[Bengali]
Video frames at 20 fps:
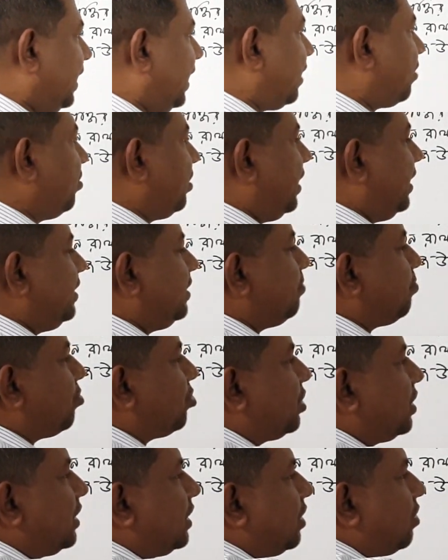এখন এই যে
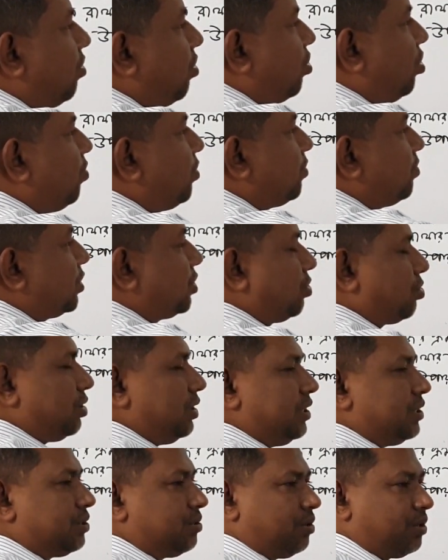প্রত্যেকটা কক্ষপথ বা শক্তি
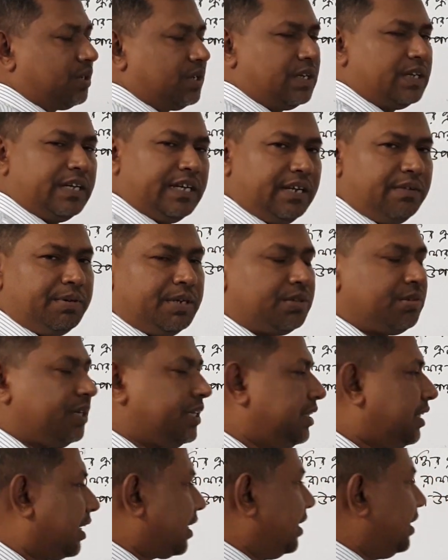স্তর এর
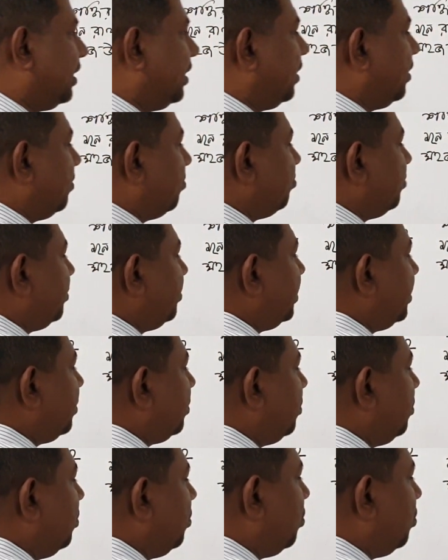ভিতরেই থাকে বিভিন্ন